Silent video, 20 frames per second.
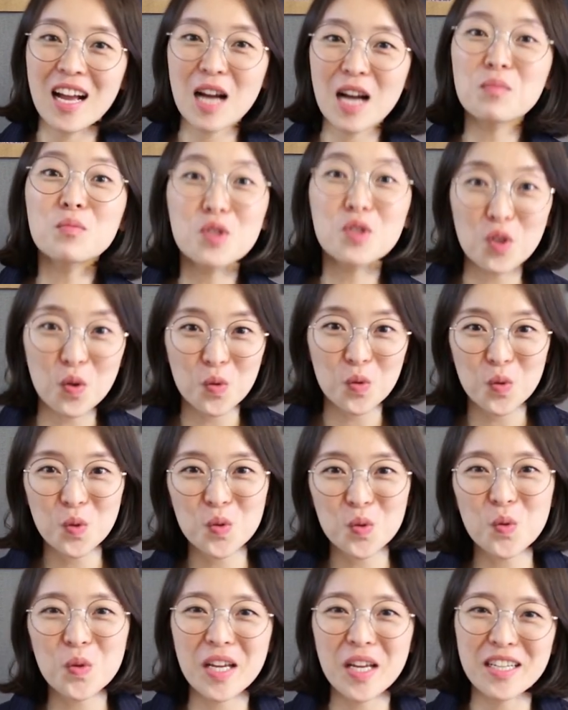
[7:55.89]

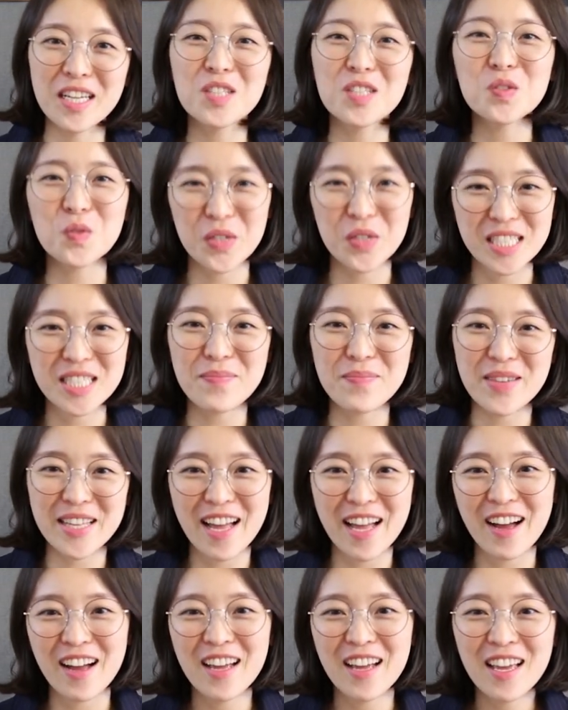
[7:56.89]
학문적으로 소개를 해주고
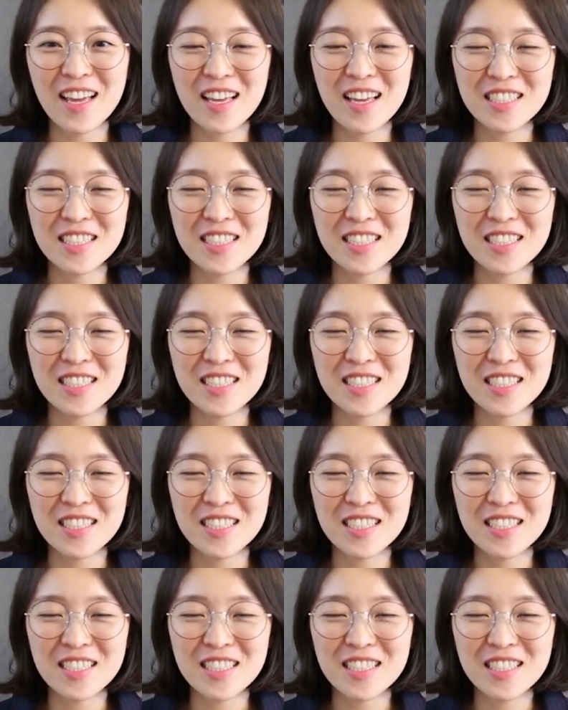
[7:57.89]
있습니다.